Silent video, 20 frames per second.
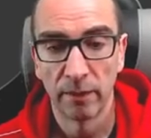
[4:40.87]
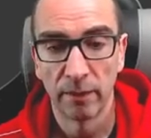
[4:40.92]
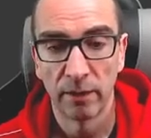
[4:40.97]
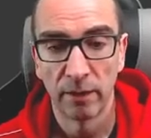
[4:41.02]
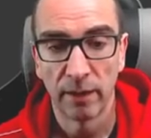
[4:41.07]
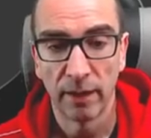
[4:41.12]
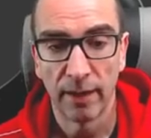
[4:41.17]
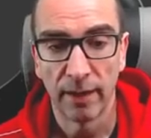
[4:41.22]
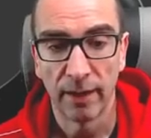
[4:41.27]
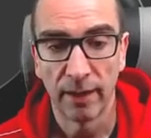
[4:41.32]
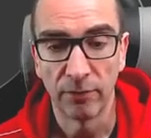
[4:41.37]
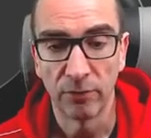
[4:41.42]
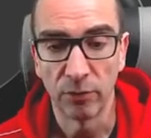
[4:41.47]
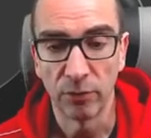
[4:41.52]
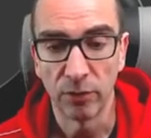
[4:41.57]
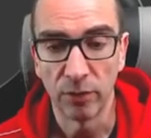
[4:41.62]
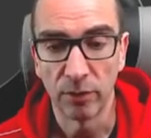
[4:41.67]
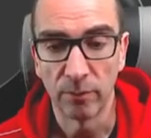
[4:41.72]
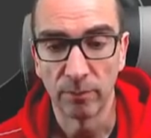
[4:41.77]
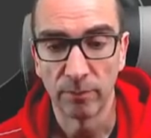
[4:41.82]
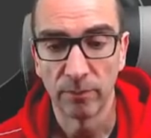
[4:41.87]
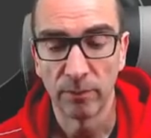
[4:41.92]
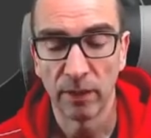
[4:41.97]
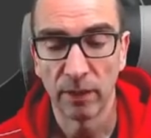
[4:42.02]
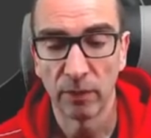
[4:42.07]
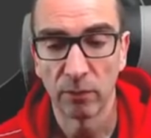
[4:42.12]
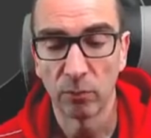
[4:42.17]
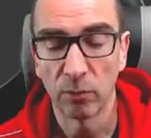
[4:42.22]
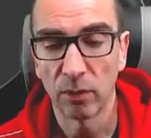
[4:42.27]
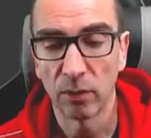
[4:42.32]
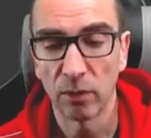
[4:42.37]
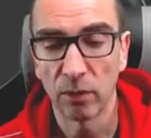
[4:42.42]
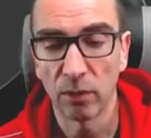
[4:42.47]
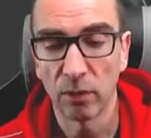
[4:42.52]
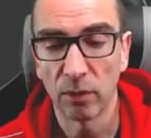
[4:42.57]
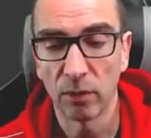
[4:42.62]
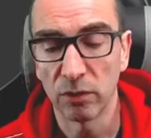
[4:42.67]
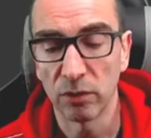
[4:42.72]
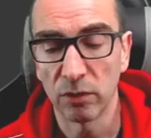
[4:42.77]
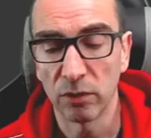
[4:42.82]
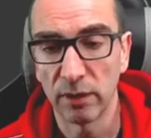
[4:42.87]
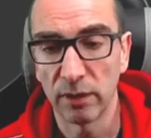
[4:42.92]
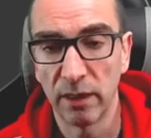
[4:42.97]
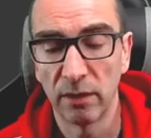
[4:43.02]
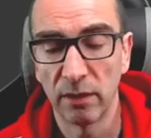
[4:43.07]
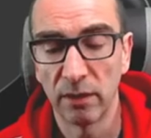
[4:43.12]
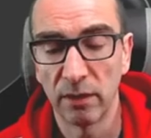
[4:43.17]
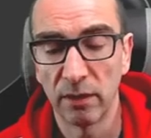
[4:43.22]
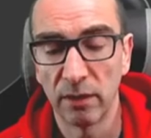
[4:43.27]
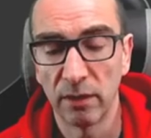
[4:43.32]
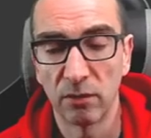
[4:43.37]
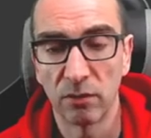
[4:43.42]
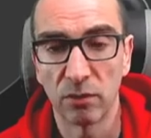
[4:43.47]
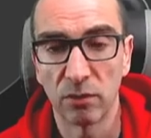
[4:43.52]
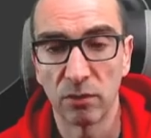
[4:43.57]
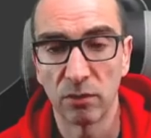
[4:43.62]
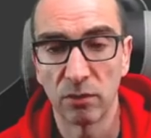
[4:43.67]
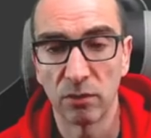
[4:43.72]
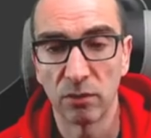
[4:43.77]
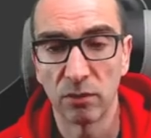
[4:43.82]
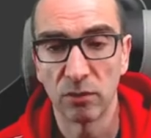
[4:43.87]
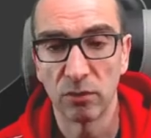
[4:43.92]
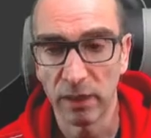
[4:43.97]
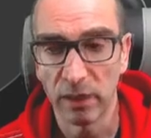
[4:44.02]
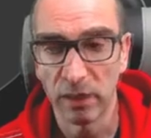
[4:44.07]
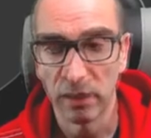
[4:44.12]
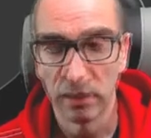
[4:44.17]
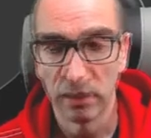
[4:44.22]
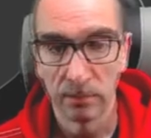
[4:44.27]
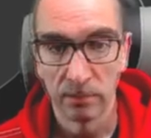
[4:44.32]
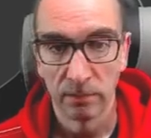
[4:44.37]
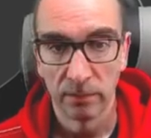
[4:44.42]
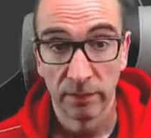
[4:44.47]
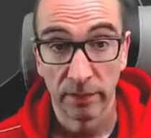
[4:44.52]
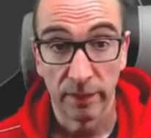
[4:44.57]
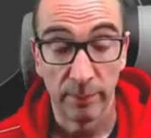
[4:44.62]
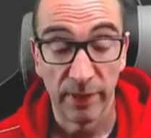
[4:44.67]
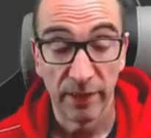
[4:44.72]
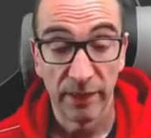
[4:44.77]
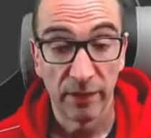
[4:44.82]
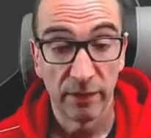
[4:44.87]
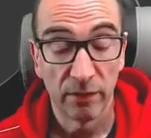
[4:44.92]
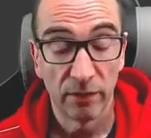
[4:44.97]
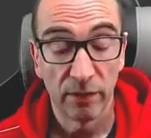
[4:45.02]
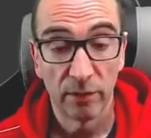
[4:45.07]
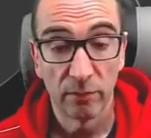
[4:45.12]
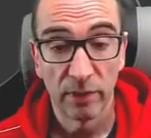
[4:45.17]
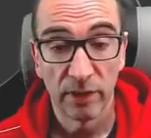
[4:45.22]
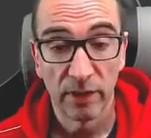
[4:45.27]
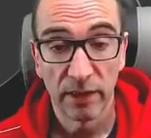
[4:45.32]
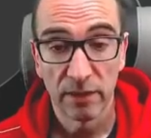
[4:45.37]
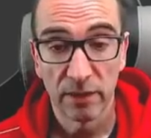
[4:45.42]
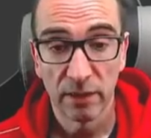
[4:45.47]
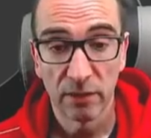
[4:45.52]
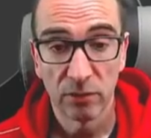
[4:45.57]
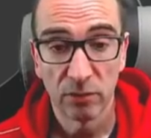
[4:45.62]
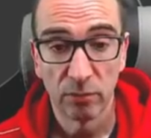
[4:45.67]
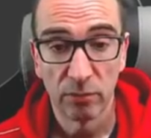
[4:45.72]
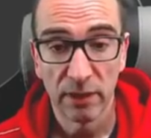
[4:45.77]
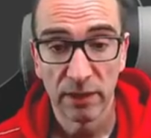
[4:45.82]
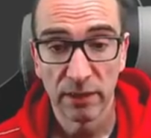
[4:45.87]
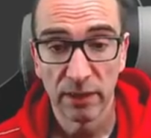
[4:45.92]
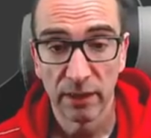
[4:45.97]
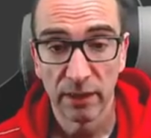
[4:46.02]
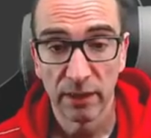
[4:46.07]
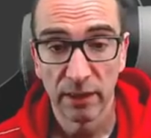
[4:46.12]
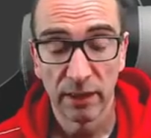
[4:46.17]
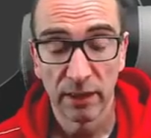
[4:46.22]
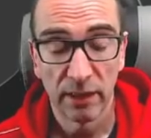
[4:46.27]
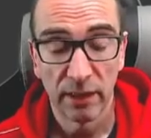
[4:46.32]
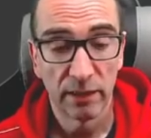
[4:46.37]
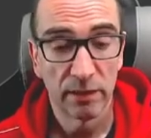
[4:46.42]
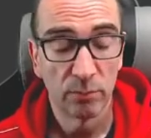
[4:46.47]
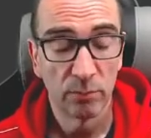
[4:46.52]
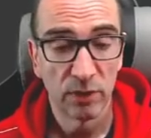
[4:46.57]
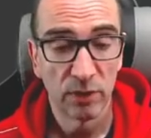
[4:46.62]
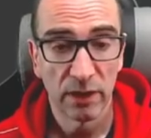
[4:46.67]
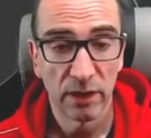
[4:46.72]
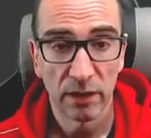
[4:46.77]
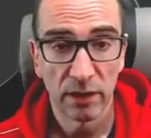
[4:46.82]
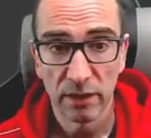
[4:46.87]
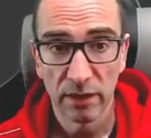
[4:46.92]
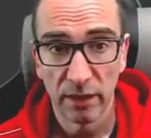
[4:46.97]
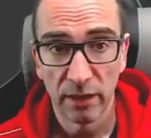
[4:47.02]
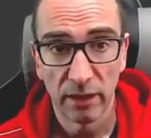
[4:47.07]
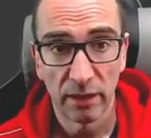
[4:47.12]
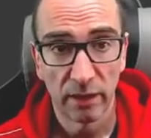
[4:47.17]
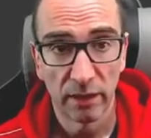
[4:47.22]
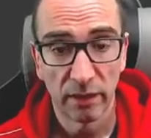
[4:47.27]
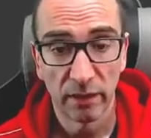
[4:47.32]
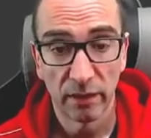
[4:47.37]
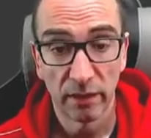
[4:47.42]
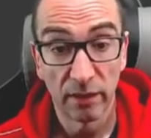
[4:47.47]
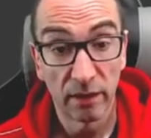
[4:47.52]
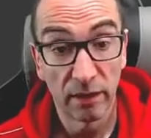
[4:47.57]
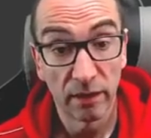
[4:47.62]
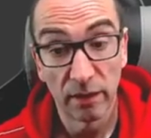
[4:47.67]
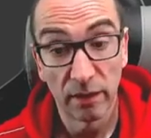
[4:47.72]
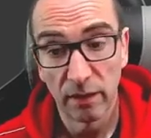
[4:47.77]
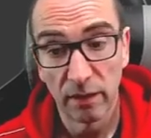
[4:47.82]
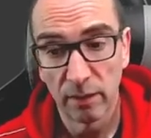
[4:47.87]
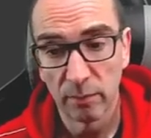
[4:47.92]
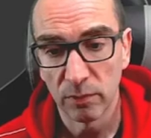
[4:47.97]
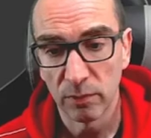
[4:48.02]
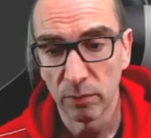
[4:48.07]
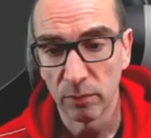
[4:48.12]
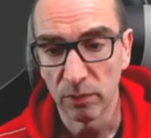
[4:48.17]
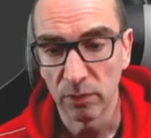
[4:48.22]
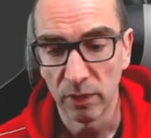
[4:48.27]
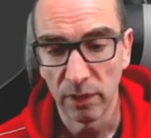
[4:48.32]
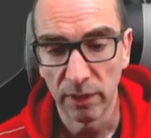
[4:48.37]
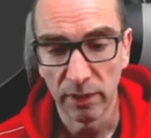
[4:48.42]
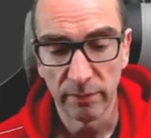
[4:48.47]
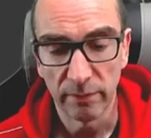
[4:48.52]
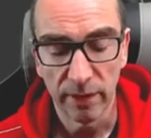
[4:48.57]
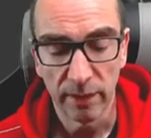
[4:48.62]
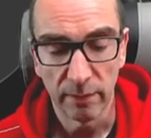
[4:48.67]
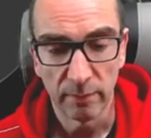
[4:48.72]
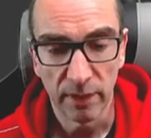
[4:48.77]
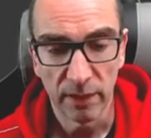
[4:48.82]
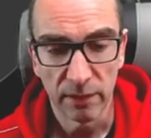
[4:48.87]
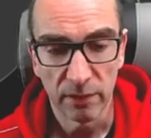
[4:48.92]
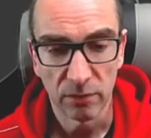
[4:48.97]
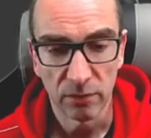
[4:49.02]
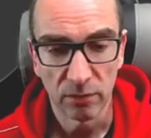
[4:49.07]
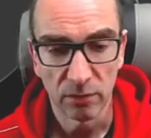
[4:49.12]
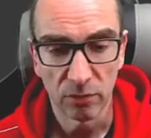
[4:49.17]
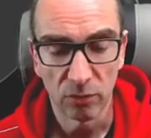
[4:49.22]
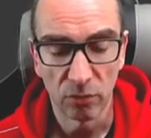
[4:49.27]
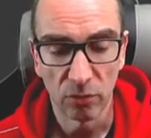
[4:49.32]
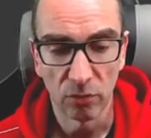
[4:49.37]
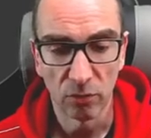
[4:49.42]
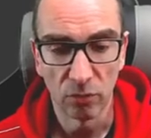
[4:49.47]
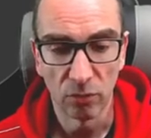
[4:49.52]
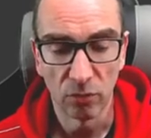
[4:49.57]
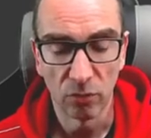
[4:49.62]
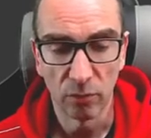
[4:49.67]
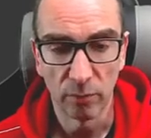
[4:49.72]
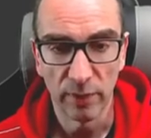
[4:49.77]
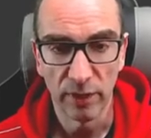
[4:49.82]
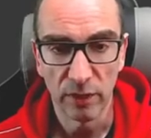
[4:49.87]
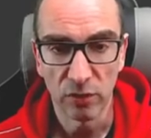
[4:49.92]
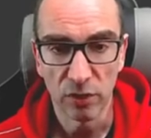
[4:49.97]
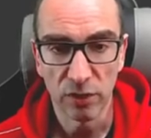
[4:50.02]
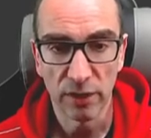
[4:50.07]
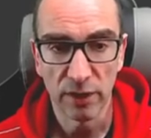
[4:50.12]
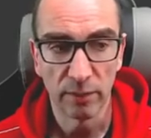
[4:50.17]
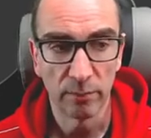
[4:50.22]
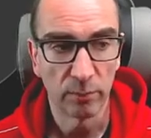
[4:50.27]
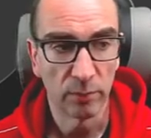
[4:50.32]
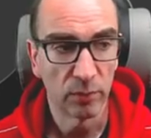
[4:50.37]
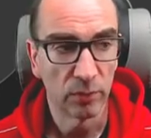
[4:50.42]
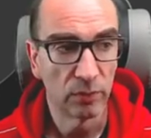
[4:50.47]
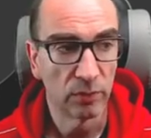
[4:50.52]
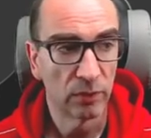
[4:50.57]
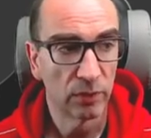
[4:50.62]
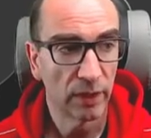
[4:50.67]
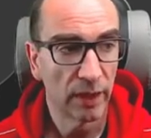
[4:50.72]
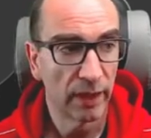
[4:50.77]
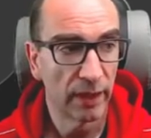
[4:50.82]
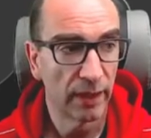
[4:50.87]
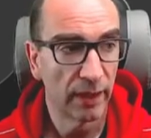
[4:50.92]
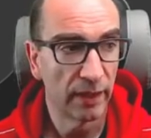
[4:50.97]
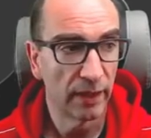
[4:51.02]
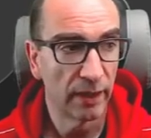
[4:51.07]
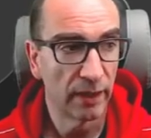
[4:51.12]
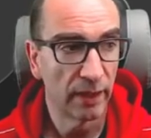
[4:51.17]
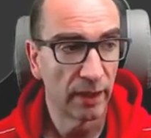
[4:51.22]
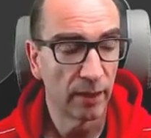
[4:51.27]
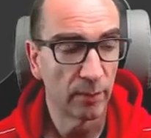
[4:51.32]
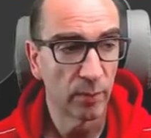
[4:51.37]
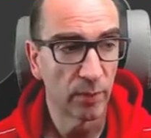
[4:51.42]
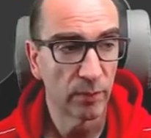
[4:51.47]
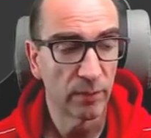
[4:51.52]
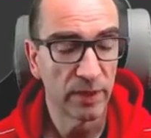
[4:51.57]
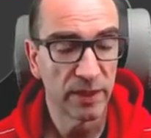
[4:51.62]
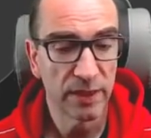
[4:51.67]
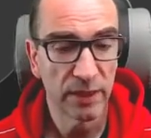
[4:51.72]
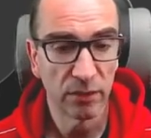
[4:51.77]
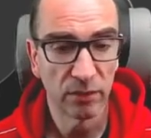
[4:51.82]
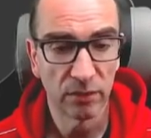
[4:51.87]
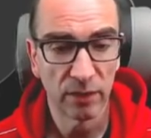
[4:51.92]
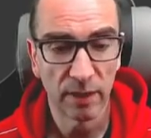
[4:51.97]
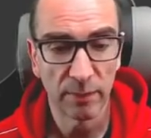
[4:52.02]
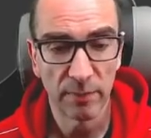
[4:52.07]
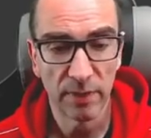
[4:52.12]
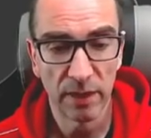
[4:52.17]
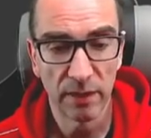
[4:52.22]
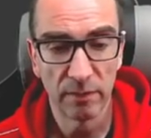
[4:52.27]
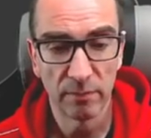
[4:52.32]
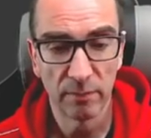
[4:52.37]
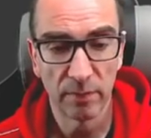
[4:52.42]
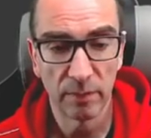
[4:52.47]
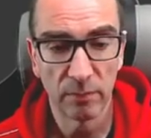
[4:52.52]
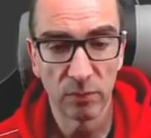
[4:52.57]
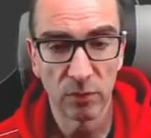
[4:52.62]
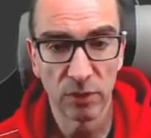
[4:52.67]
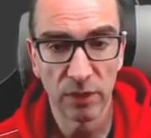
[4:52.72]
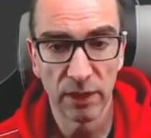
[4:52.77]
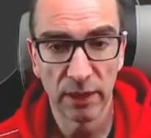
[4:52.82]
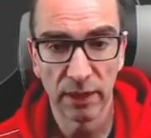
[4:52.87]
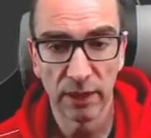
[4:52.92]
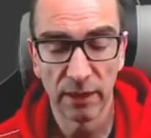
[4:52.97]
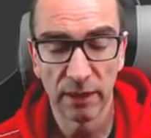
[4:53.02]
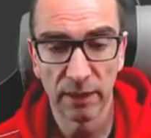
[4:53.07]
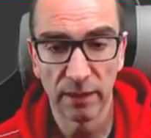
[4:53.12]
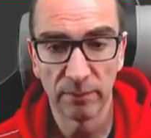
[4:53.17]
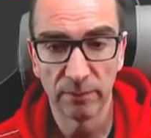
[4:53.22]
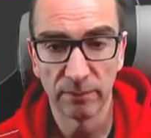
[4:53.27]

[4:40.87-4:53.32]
Android. ¿De acuerdo? Esto también nos va a llevar un ratito. Dependiendo de cuántas texturas tengáis en vuestra escena, etcétera, etcétera, pues bueno, le llevará más o, menos tiempo. Eh, aprovechando también, vamos a...